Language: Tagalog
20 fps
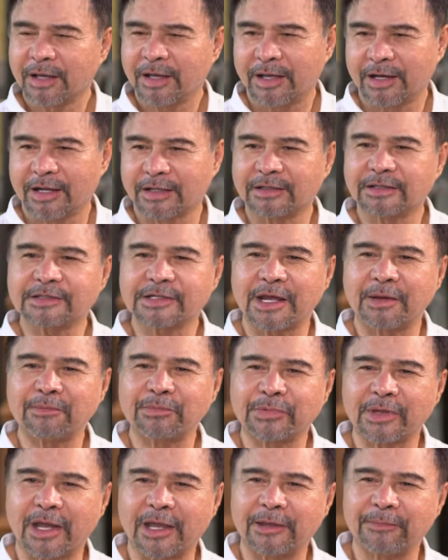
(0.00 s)
And at the same
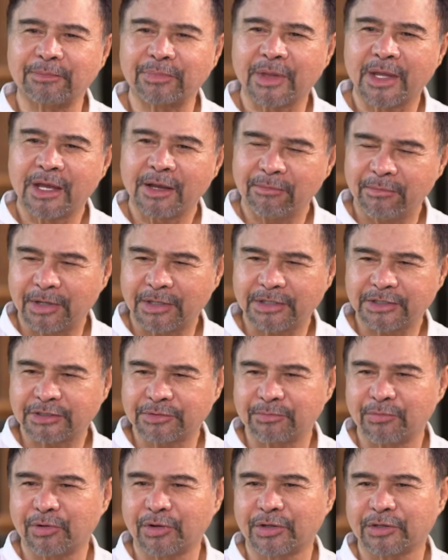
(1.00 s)
time, ma-reach
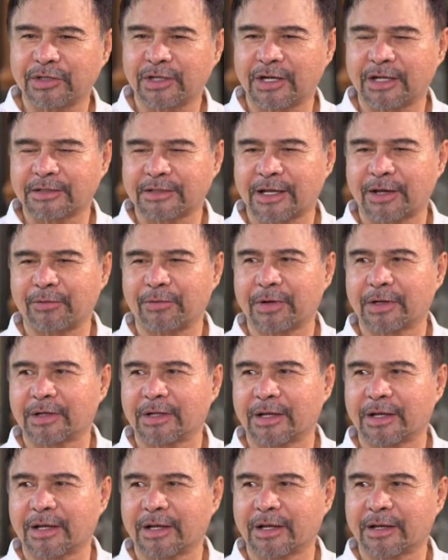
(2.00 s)
mo yung tinatawag
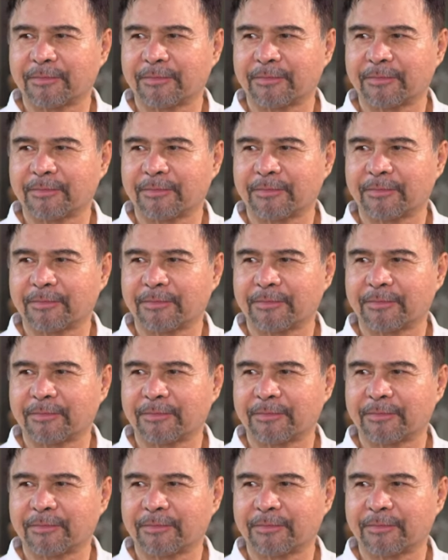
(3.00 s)
na